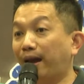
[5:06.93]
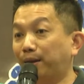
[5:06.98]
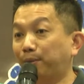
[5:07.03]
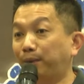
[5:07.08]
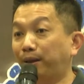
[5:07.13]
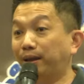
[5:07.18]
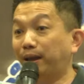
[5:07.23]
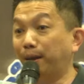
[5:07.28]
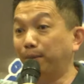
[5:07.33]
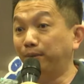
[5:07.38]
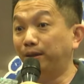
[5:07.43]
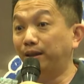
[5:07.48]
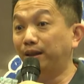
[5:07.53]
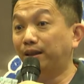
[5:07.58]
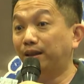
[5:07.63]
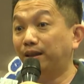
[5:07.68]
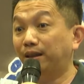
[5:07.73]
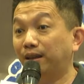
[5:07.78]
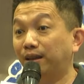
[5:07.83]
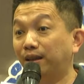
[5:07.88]
กเป็นเข็มทิศ
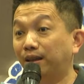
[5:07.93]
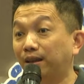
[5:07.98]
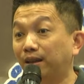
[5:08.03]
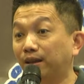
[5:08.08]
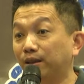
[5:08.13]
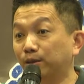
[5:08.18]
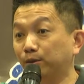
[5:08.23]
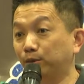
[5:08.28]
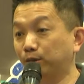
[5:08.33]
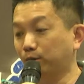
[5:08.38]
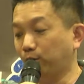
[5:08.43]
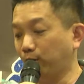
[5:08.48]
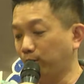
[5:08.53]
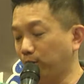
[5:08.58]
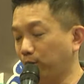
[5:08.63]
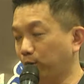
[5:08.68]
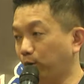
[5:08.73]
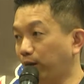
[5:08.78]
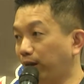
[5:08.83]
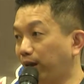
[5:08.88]
มุดกด
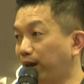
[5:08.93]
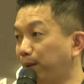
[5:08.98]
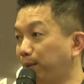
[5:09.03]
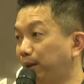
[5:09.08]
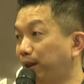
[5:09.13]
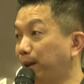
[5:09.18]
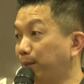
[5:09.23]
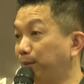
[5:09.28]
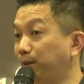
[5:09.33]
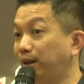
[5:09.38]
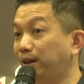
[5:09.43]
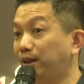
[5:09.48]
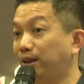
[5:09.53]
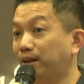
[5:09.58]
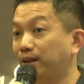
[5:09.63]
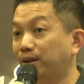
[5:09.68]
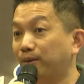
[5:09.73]
กด A เป็นเข็มทิศ